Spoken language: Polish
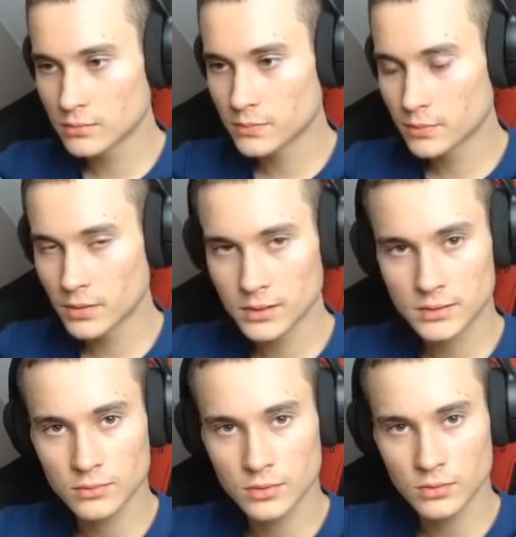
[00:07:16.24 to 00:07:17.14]
po
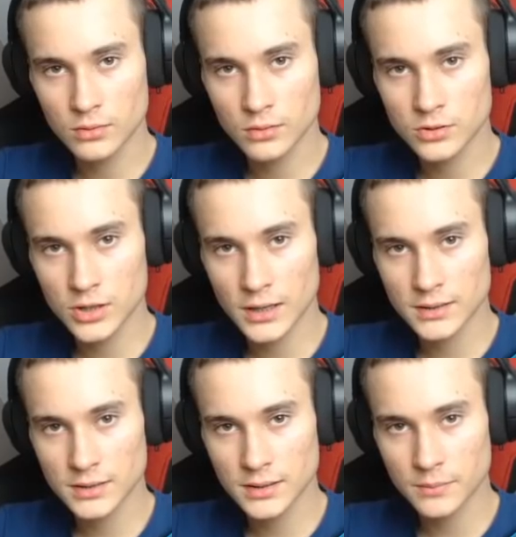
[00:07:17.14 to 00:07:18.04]
prostu drut
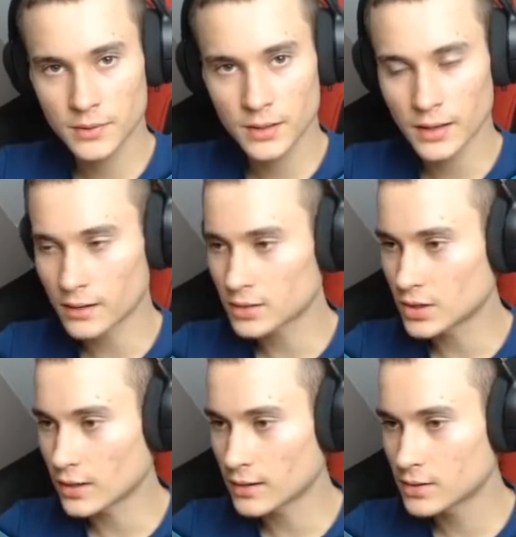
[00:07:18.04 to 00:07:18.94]
kolczasty
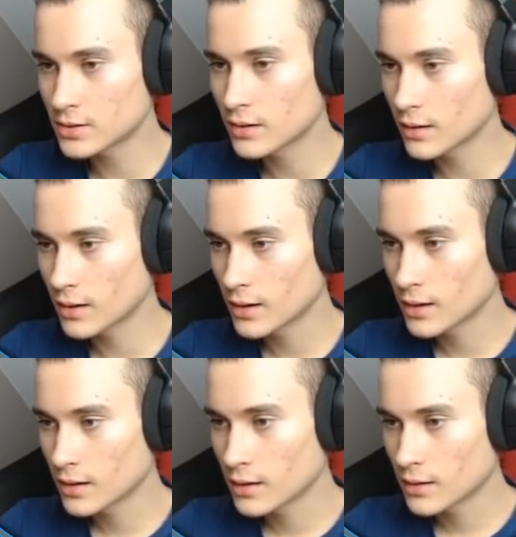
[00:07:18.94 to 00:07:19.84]
zapierdzielić i,
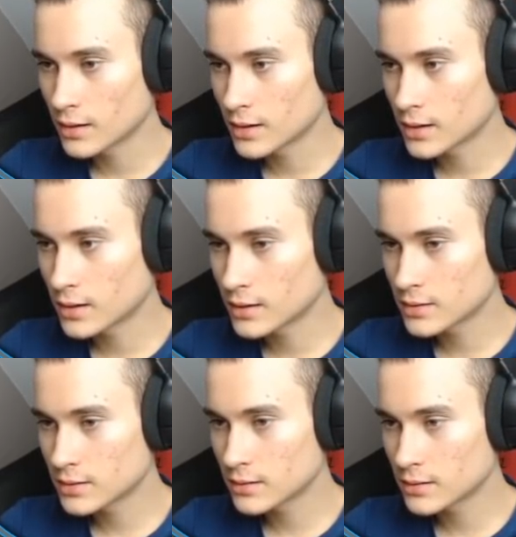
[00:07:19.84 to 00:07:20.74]
yy,
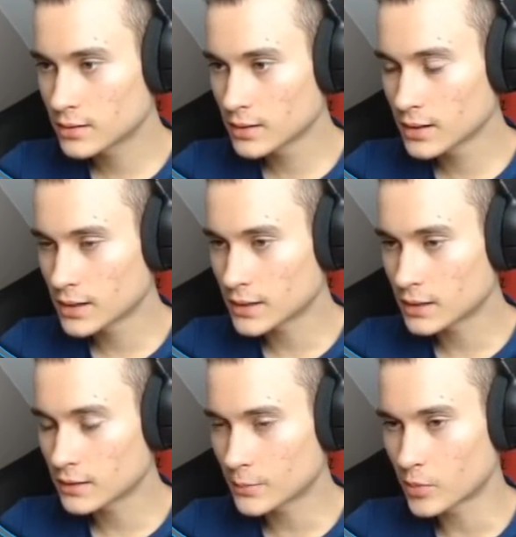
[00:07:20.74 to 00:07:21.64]
i, i tyle na,
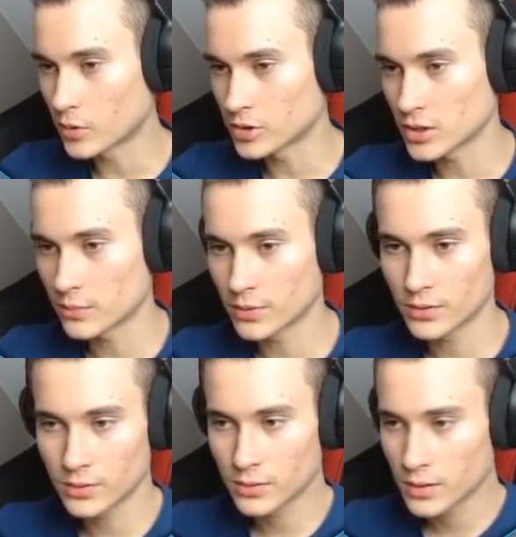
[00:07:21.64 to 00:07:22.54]
na płocie,
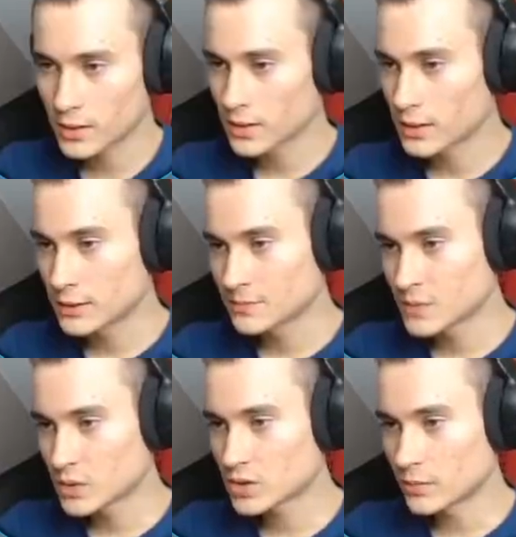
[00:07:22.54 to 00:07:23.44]
bo
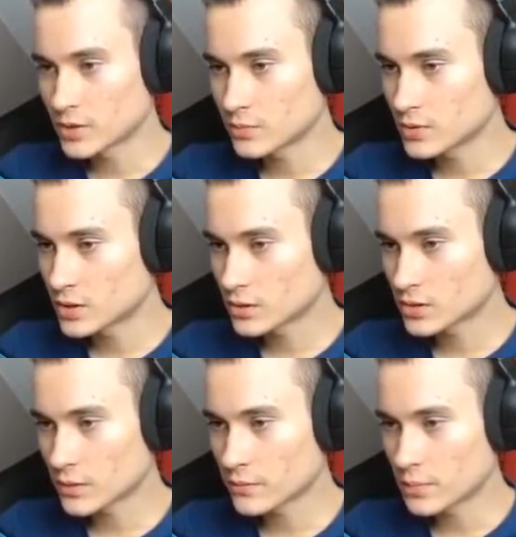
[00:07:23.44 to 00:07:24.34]
no co, będzie mi się ktoś
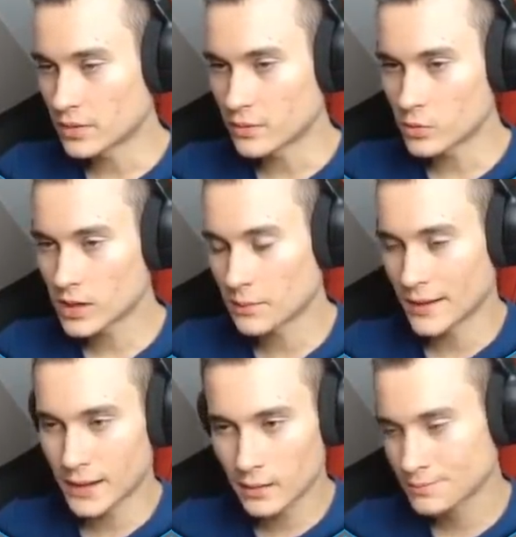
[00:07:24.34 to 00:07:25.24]
tam włamywał.
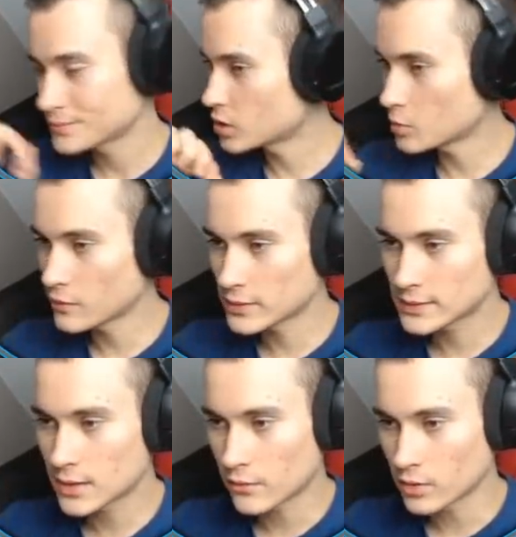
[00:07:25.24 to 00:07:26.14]
Kamery
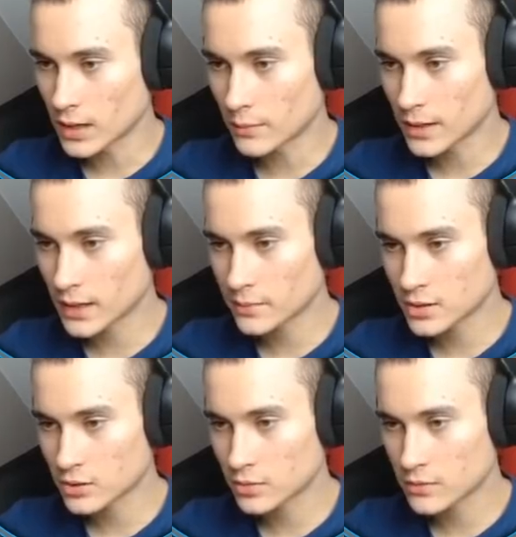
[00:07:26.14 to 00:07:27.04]
obowiązkowo, kamera
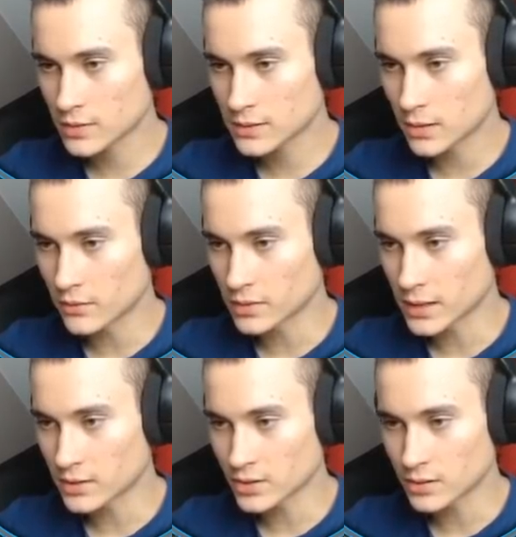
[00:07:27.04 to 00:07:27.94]
będzie obowiązkowo,
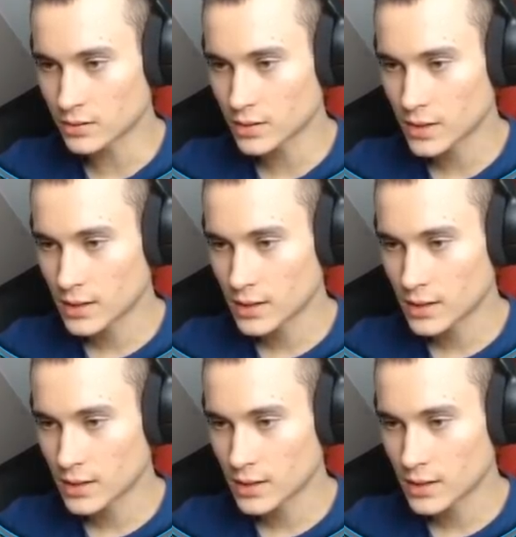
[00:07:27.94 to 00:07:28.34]
także no,